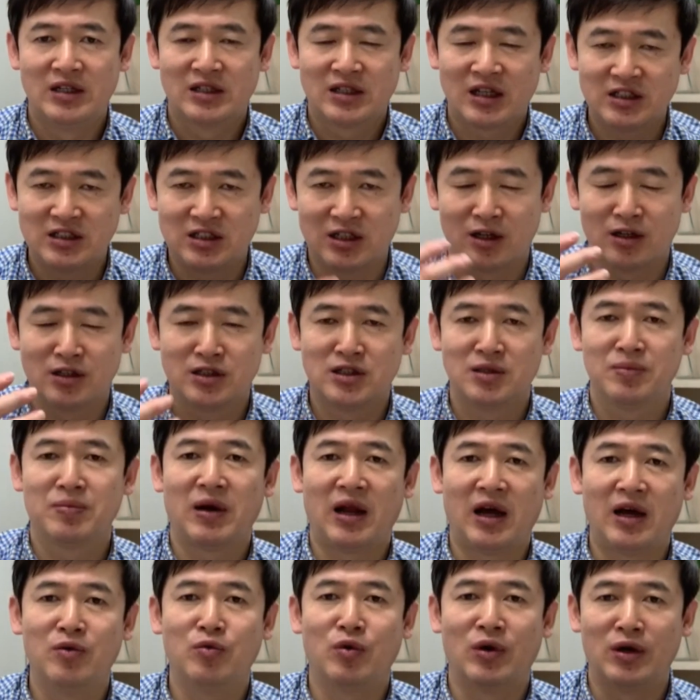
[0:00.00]
他写了希伯
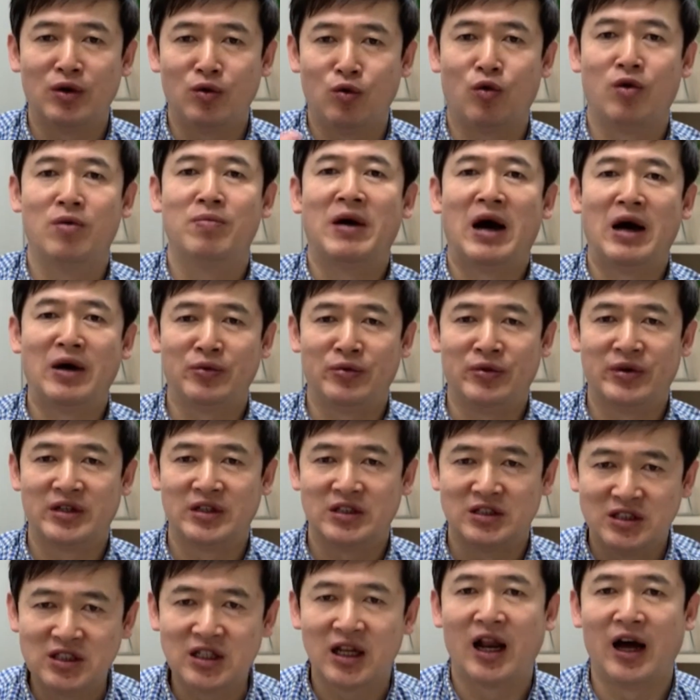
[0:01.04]
来文、罗马语
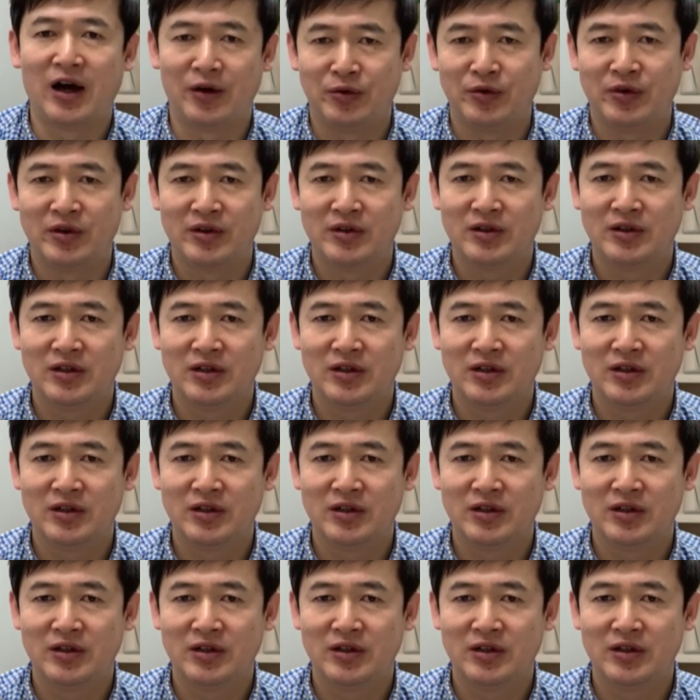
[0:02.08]
和希腊语，